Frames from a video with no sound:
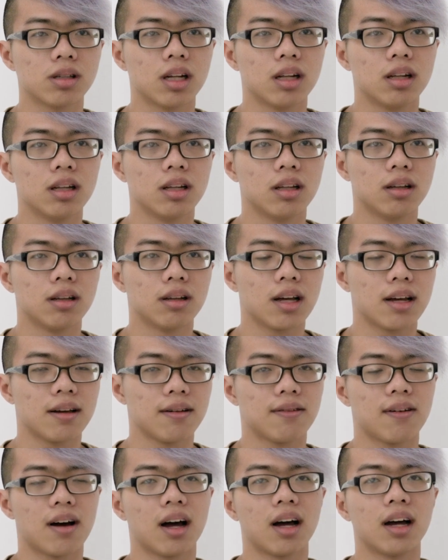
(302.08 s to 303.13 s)
sinh thì
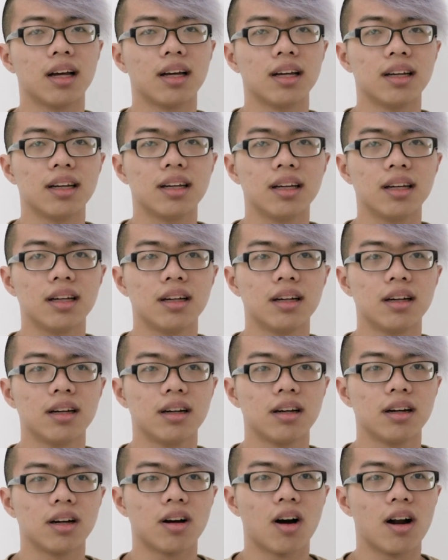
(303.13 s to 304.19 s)
phải
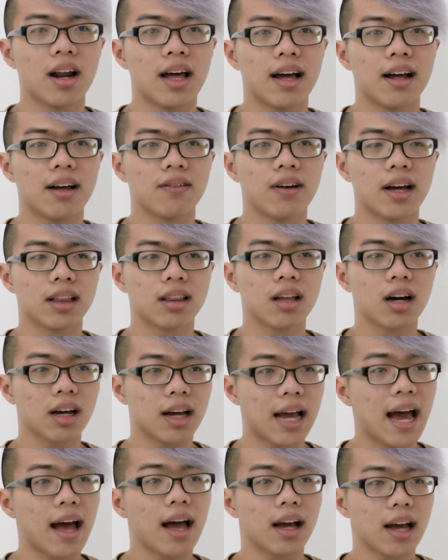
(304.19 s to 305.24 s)
có lẽ phải thức
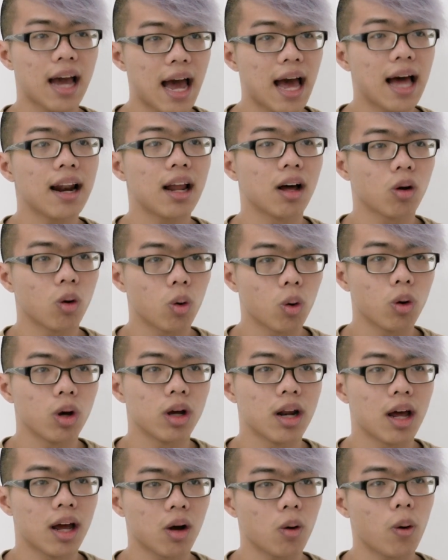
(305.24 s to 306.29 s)
khá là khuya
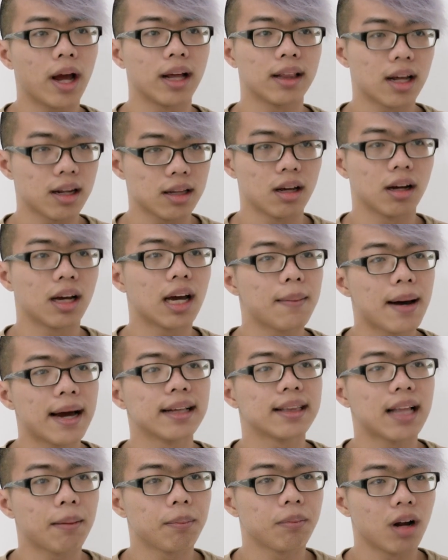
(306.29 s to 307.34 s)
để hoàn thành những cái
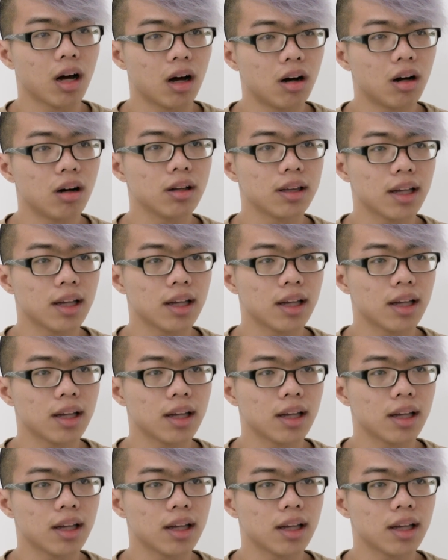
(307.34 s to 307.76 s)
bài tập đó,